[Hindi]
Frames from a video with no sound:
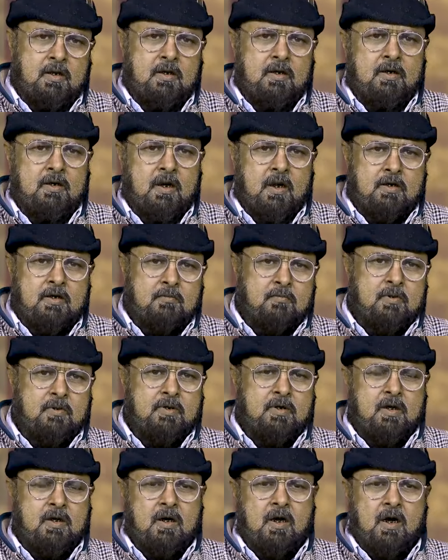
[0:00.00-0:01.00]
दिन
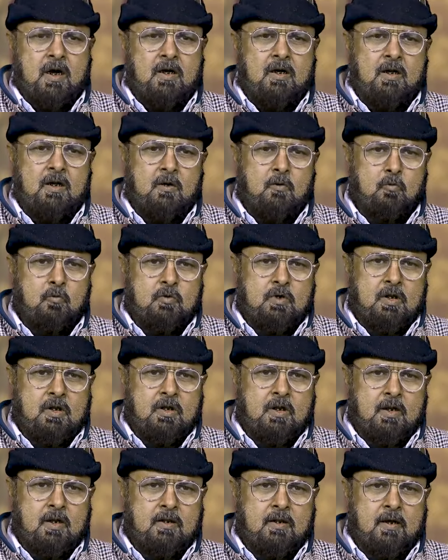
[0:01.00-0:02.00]
ट्रांसमिशन कंटिन्यू
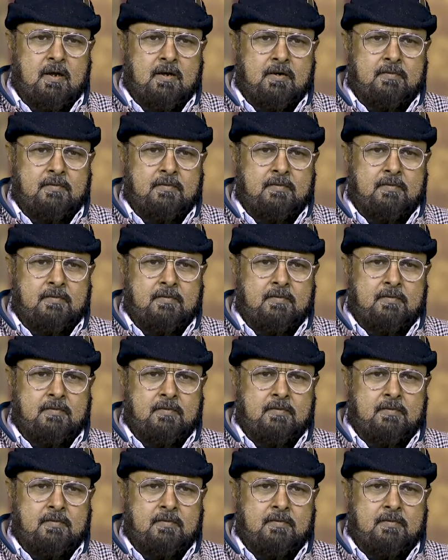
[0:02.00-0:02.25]
चलता था